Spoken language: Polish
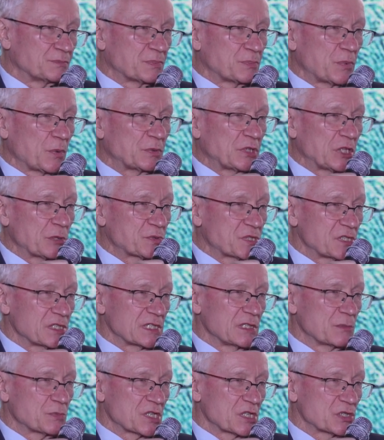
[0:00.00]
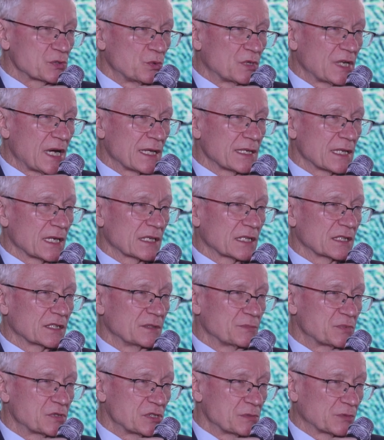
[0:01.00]
Po e, tych wszystkich przesłuchaniach
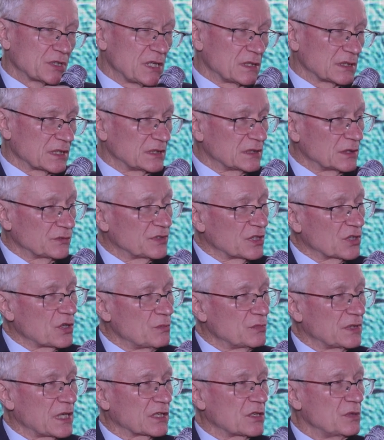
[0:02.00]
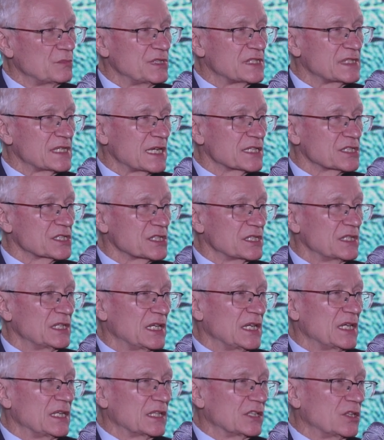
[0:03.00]
przy kandydatów na komisarzy
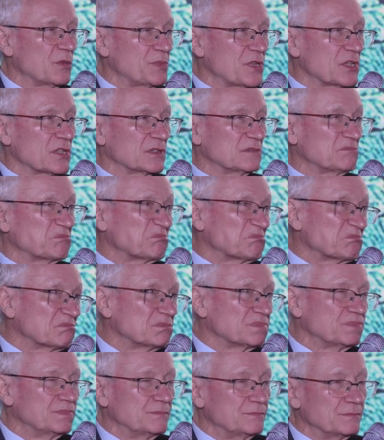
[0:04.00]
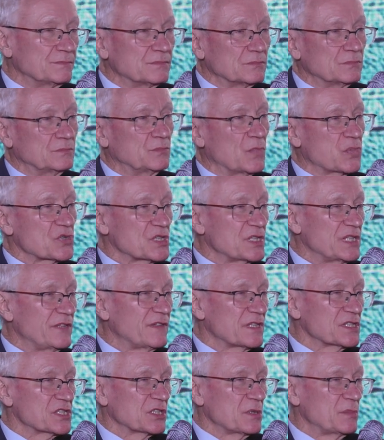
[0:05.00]
dopiero
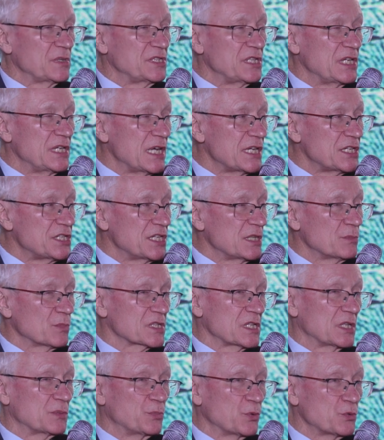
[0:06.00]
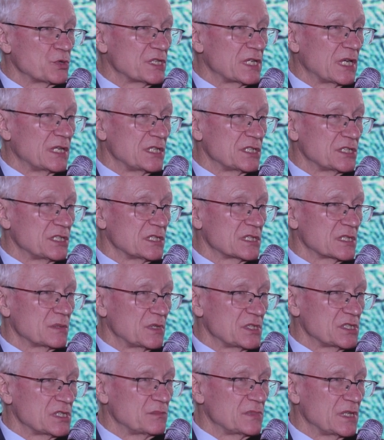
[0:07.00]
możliwe, że to będzie jesień, może nawet późna jesień, że
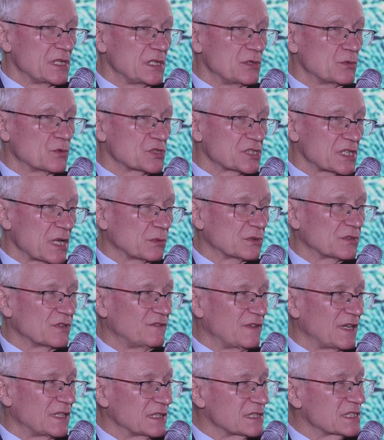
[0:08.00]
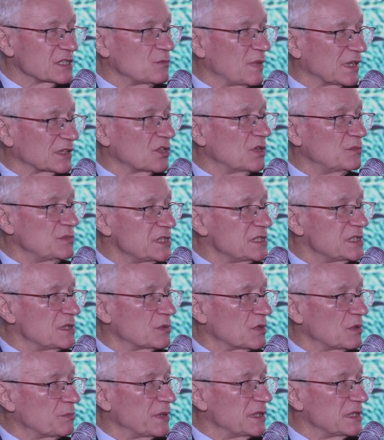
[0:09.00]
będzie mieli ukształtowany skład Komisji
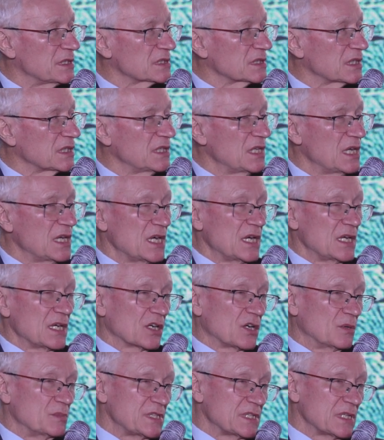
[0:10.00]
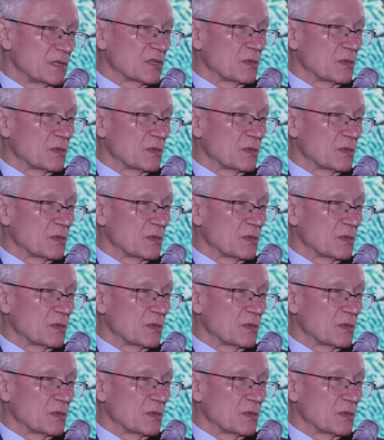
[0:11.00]
Europejskiej. Komisja